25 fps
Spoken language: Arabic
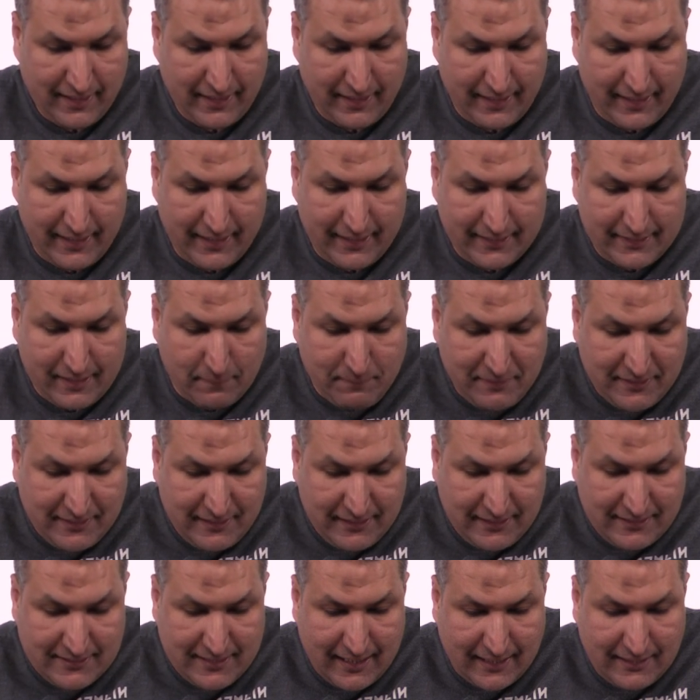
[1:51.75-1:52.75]
آه، ده
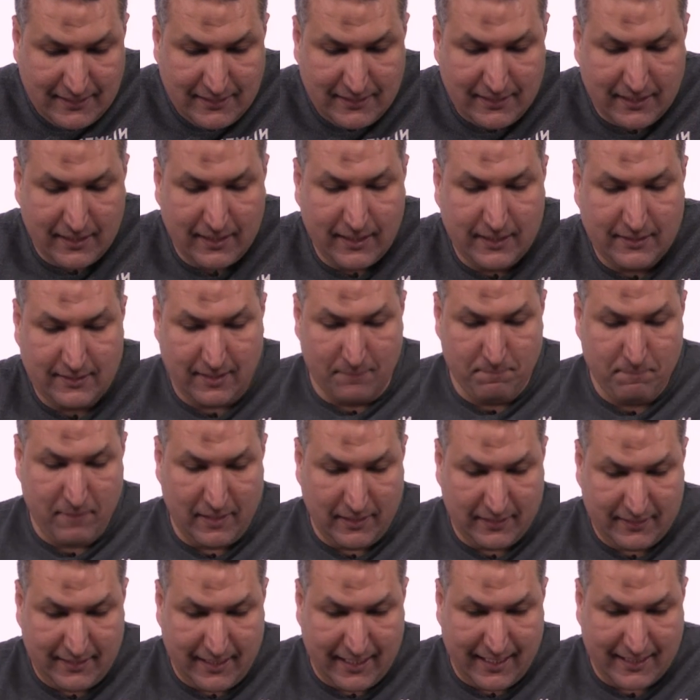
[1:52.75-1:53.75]
بيديك زي
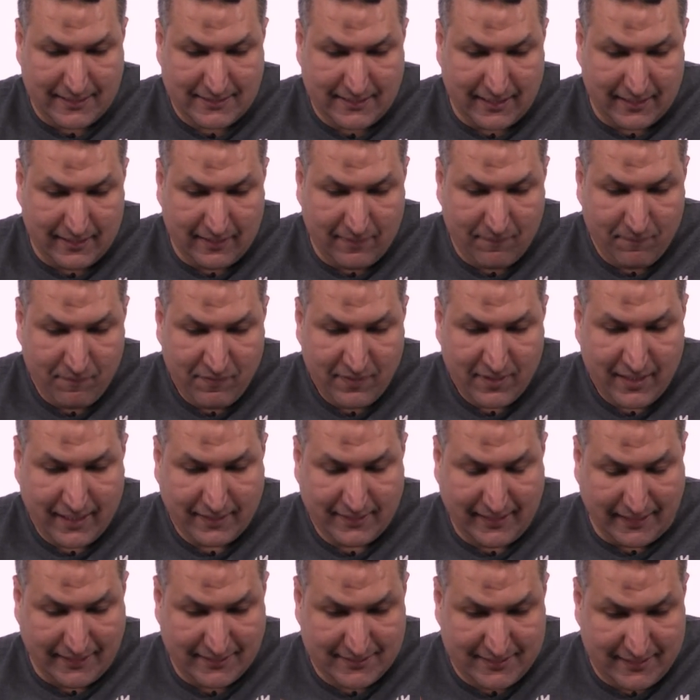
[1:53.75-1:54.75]
تمبلت آه، جاهز كده
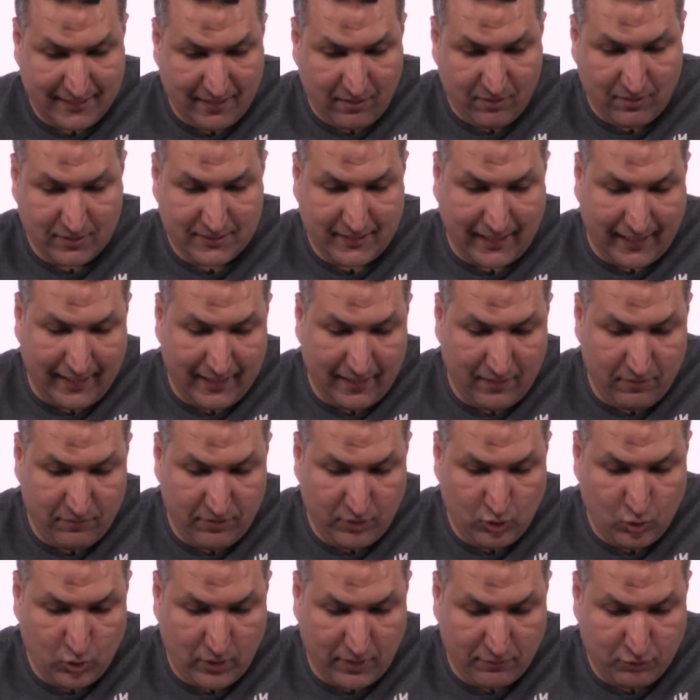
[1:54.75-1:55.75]
تاثيرات على
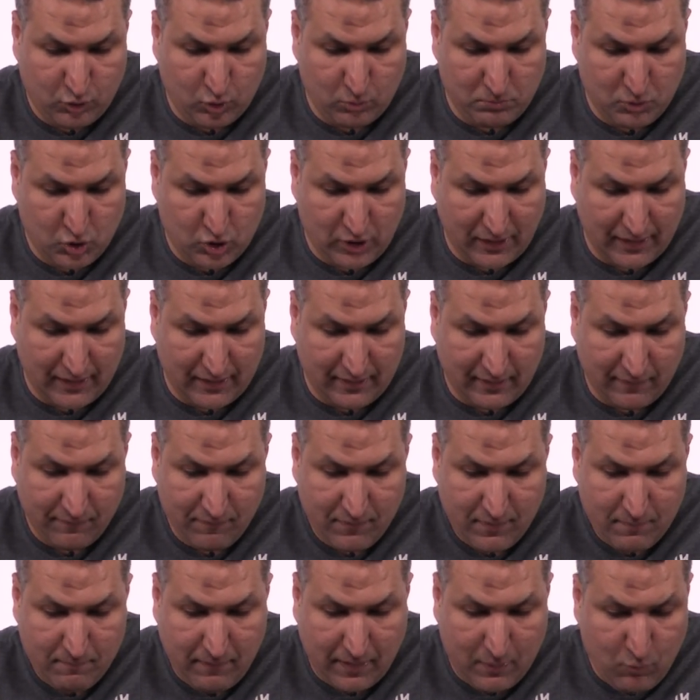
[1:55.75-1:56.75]
الفيديو نفسه بالشكل ده
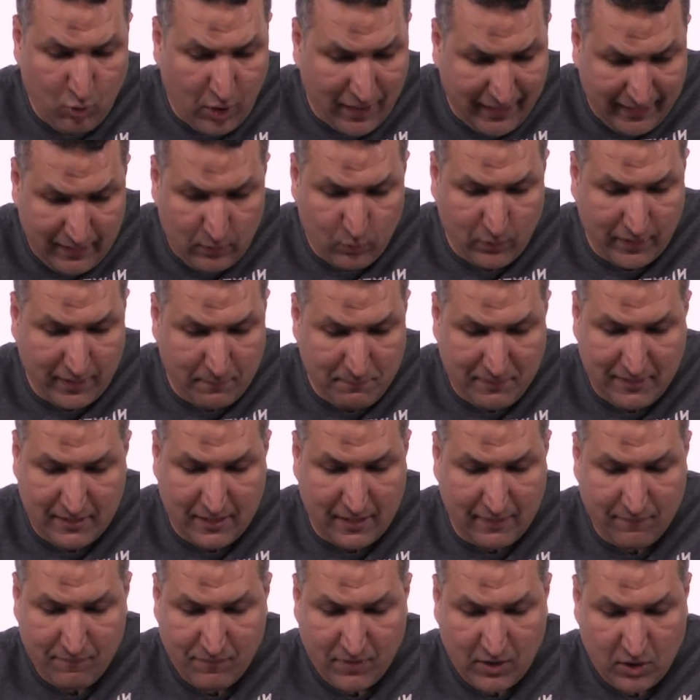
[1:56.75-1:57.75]
مجموعه حلوه
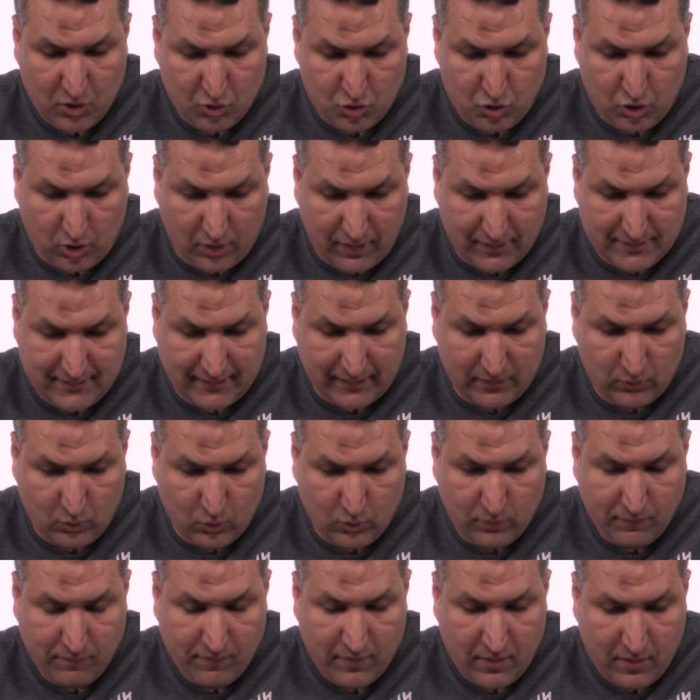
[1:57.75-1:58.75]
جميله ان شاء الله
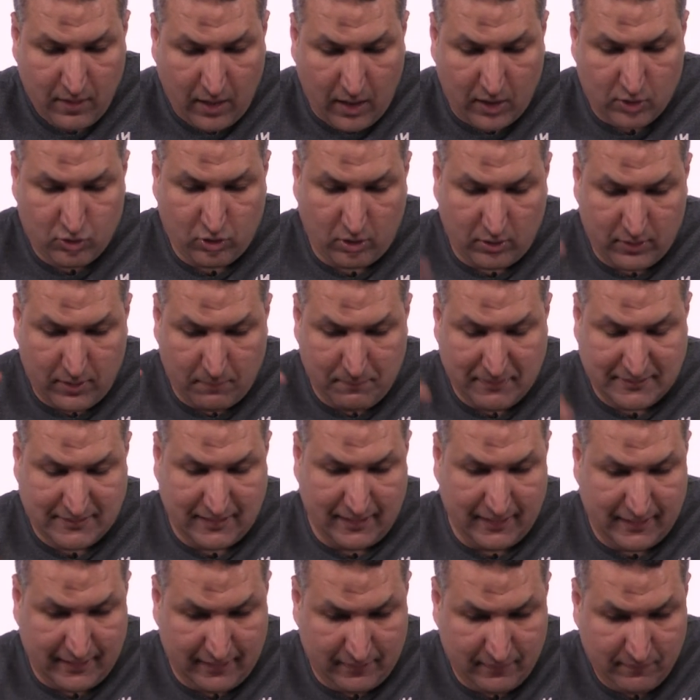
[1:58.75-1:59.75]
تساعدكم هختار ده
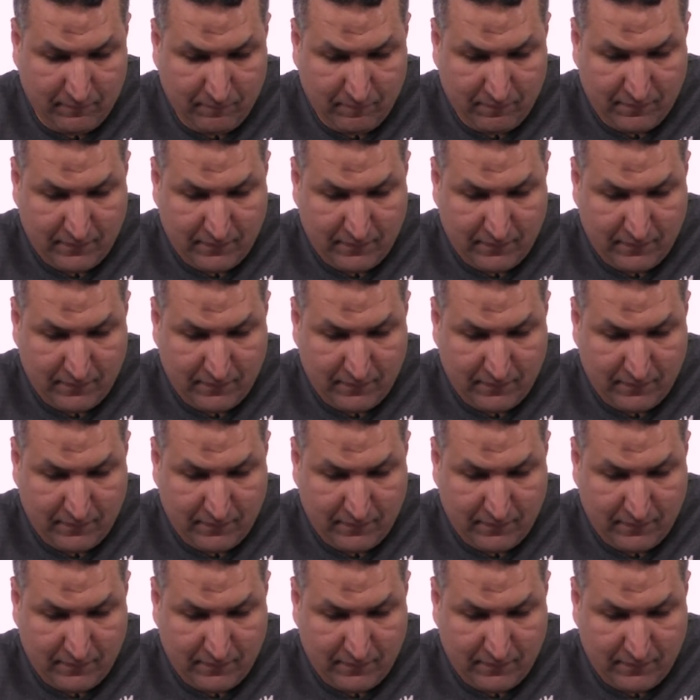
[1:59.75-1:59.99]
مثلا كده